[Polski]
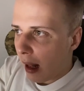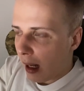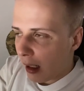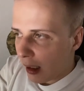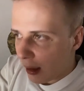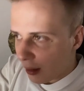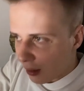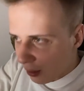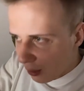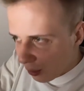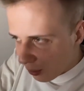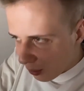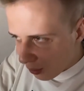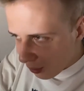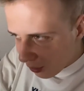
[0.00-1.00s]
ale
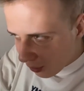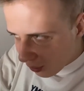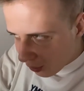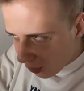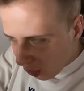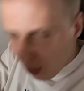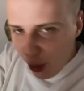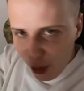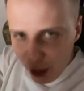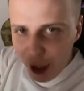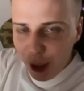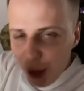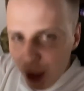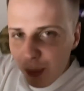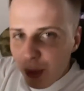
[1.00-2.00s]
to
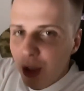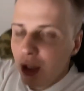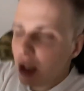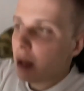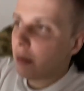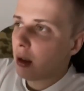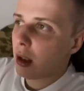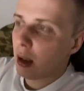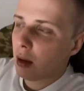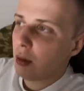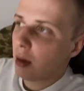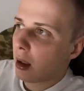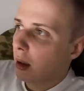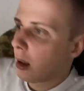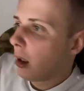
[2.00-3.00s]
konkretnie mnie dziwi, że
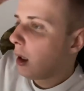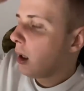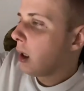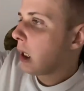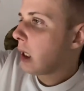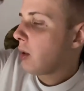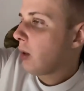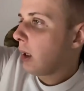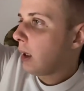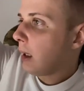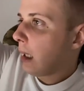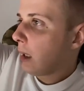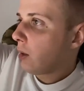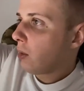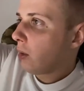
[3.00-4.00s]
akurat, że akurat
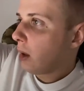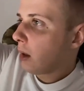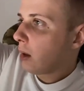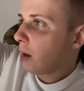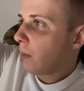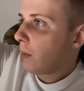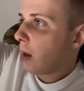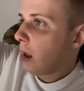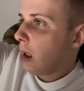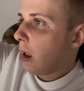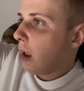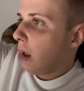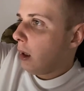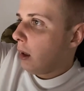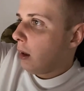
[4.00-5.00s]
Nacu jest e,
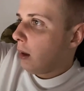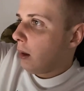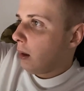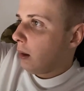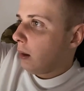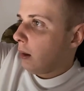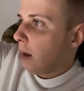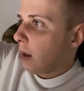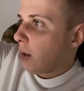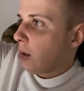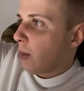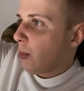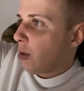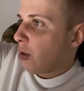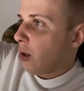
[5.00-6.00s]

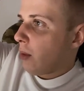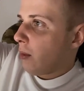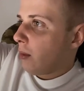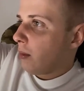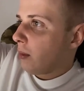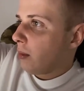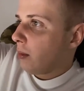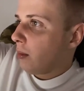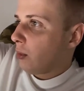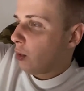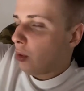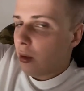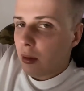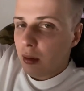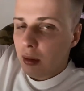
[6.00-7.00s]
jestem osobą.
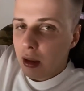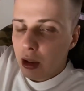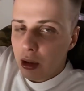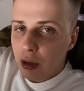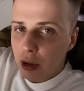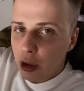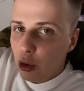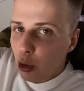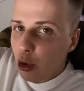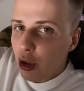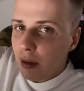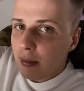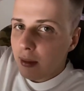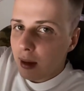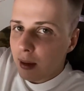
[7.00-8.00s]
No, jest, jest to
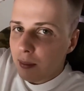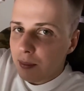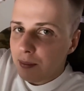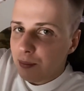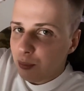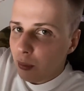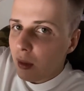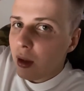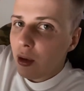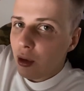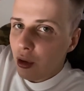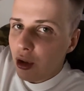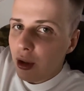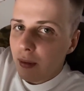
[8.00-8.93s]
dziwne. Jest to